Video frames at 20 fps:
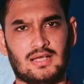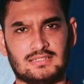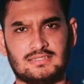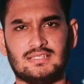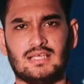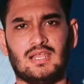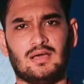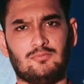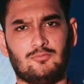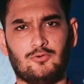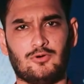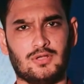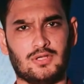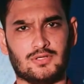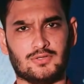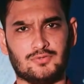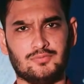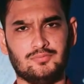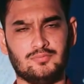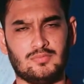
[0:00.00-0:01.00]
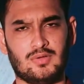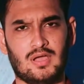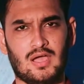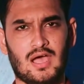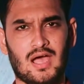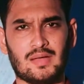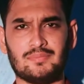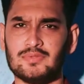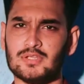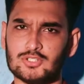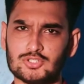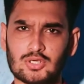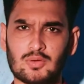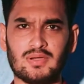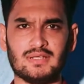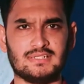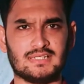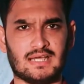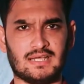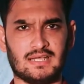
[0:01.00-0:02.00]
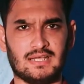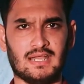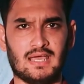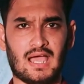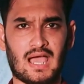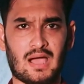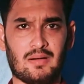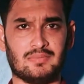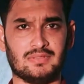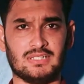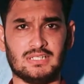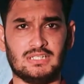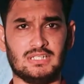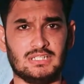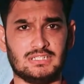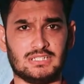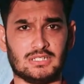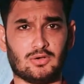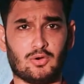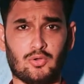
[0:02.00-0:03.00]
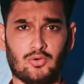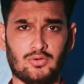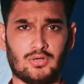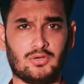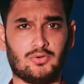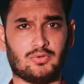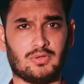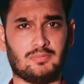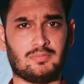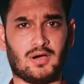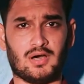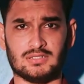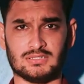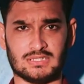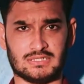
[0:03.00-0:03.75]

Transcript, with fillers: আসসালামু আলাইকুম আপনারা সবাই জানেন আমাদের দেশে করোনা রোগী পাওয়া